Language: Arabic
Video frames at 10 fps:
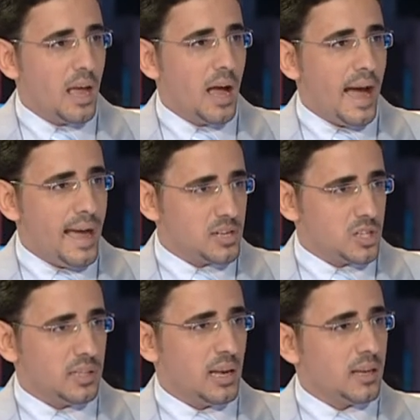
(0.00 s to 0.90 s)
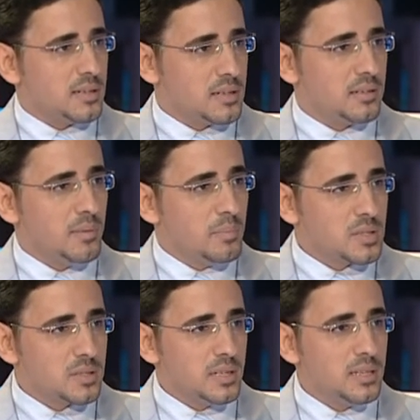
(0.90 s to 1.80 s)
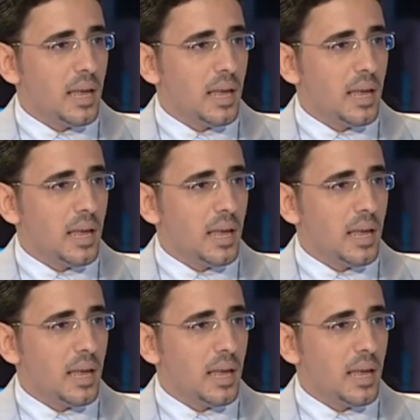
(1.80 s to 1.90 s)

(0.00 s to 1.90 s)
حاجة الاقتصاد المصري